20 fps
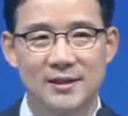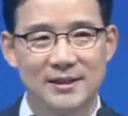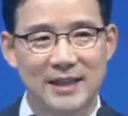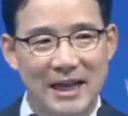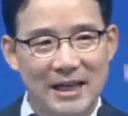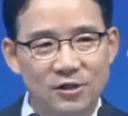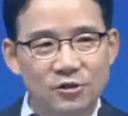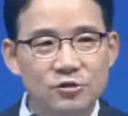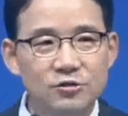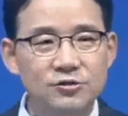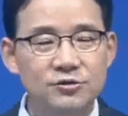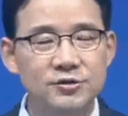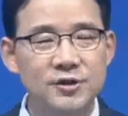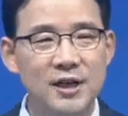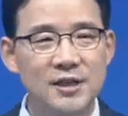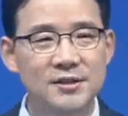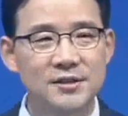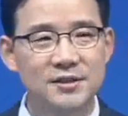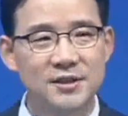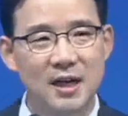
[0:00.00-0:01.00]

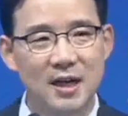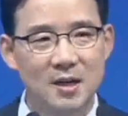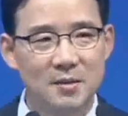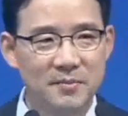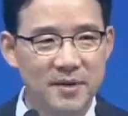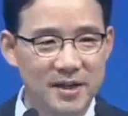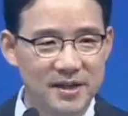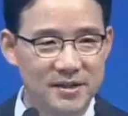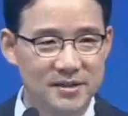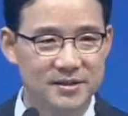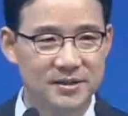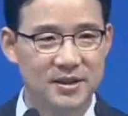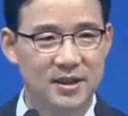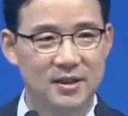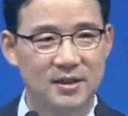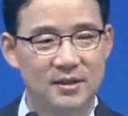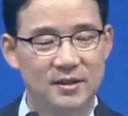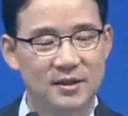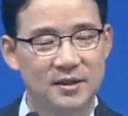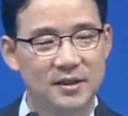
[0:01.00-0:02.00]
단순한 삶의 일상,